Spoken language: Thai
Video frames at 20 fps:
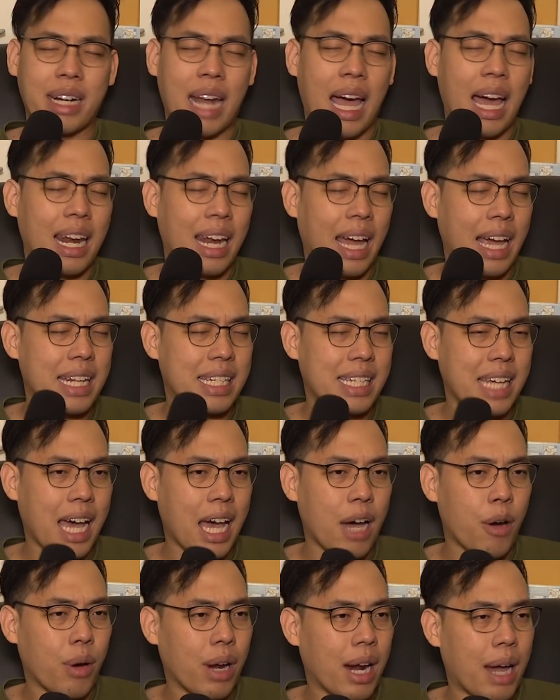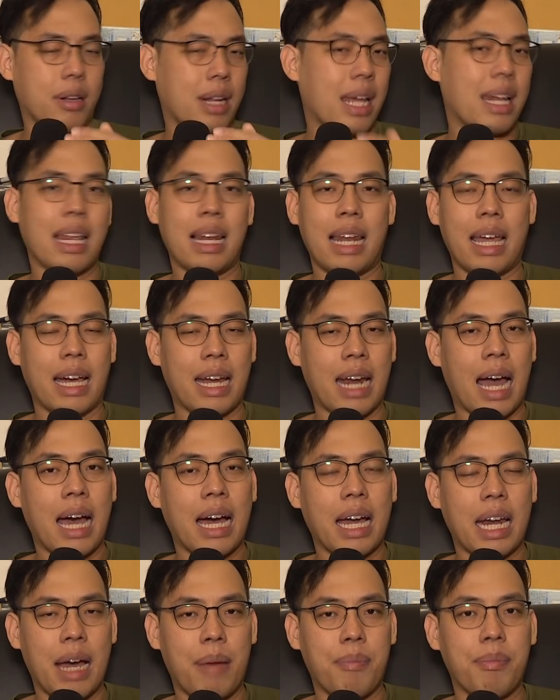ดังๆหลายเจ้าครับในหลายๆครั้ง
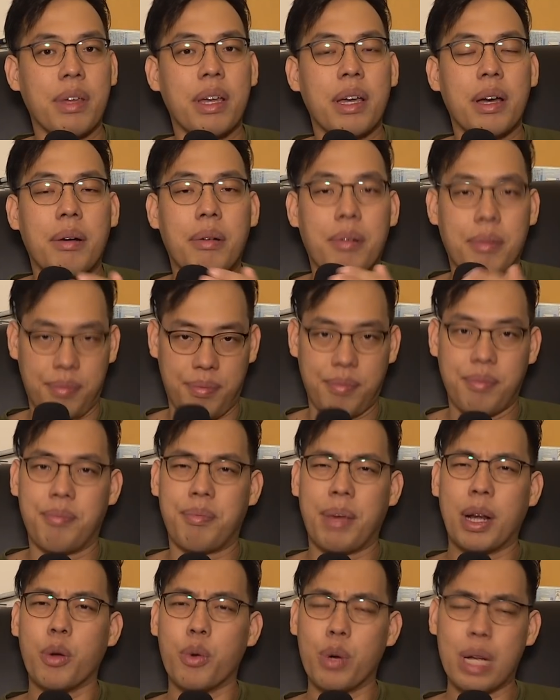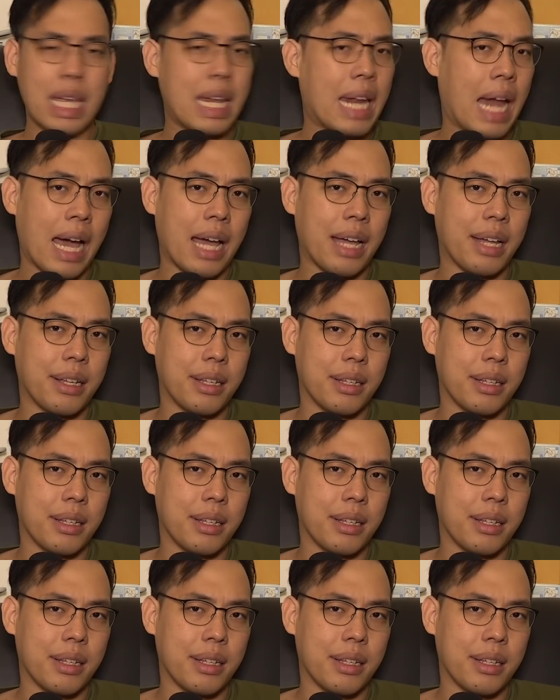ครับมันดูดีนะ